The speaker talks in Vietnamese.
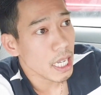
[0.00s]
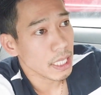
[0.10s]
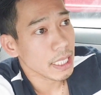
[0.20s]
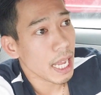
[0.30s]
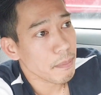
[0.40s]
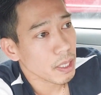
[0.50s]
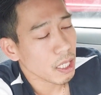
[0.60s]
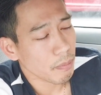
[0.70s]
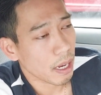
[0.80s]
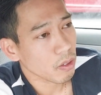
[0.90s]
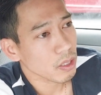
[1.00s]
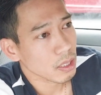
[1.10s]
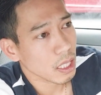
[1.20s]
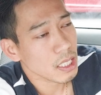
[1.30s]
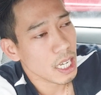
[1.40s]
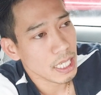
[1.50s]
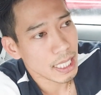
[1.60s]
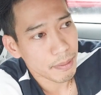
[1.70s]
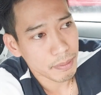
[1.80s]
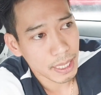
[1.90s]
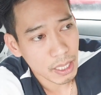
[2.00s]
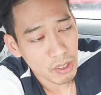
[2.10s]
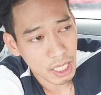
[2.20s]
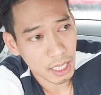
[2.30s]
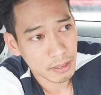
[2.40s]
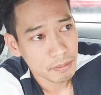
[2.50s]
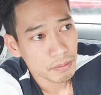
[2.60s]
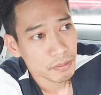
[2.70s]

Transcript: về Việt Nam á các bạn có cái về Việt Nam các bạn lấy con vợ